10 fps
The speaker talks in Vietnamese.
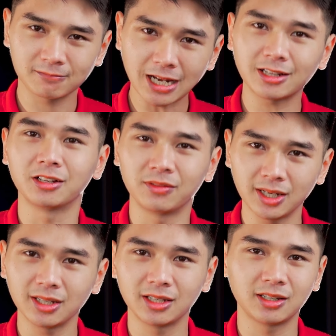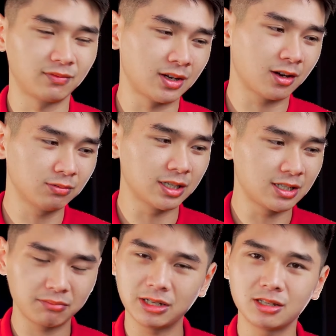đắt tới vậy và không thể
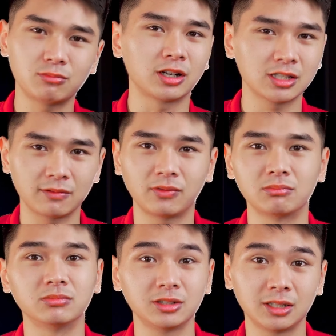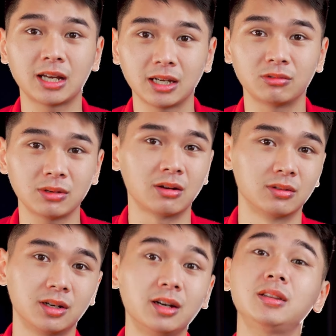trang bị trên một cái sản phẩm như thế này đúng không
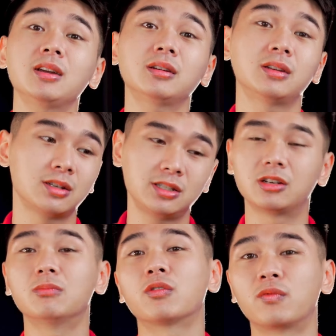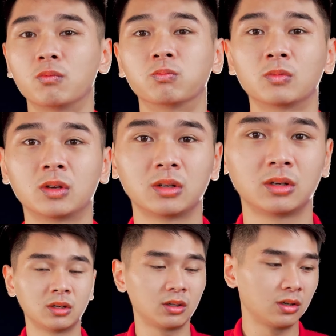nào hơi tiếc chỉ có một vùng
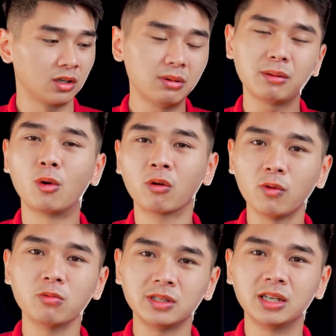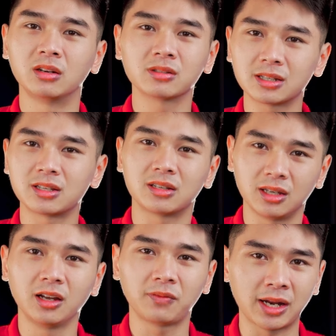nếu mà bốn vùng nhìn nó giật giật
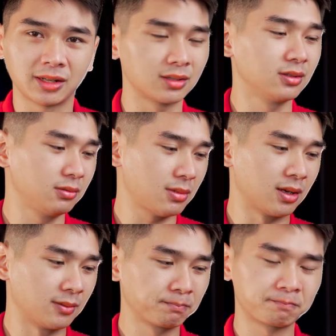thì hơi phèn thật nhưng mà